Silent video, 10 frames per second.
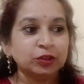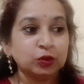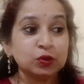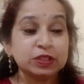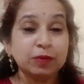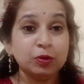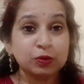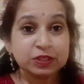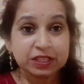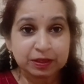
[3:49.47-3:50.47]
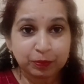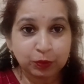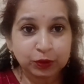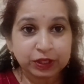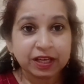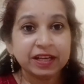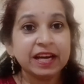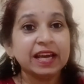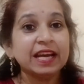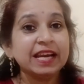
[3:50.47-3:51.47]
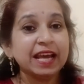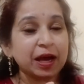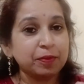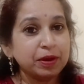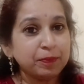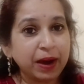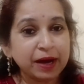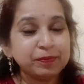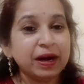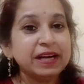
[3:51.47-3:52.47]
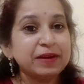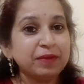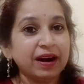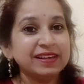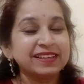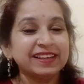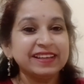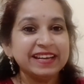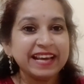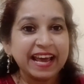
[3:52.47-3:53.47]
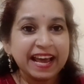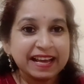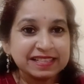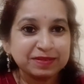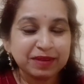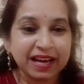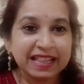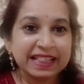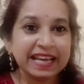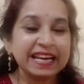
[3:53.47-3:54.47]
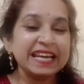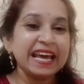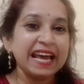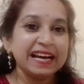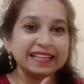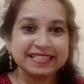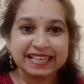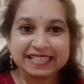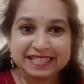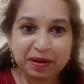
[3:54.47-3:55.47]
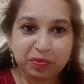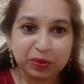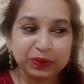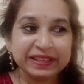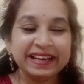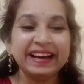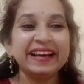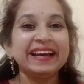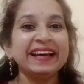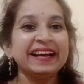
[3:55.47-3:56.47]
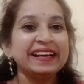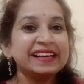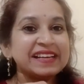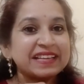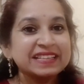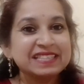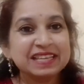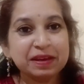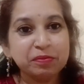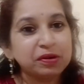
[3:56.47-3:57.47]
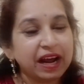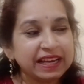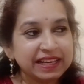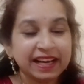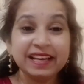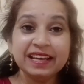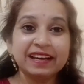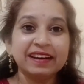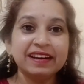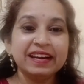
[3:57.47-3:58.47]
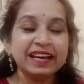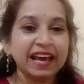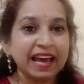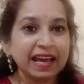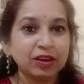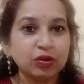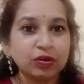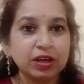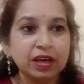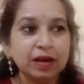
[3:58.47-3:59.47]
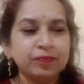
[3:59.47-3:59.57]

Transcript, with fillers: तो सब लोगों से सपोर्ट करने के लिए हमें बार बार डिमांड करनी है स्माइल देनी है अच्छा अच्छा बोलना है किसी की बुराई नहीं करनी है क्योंकि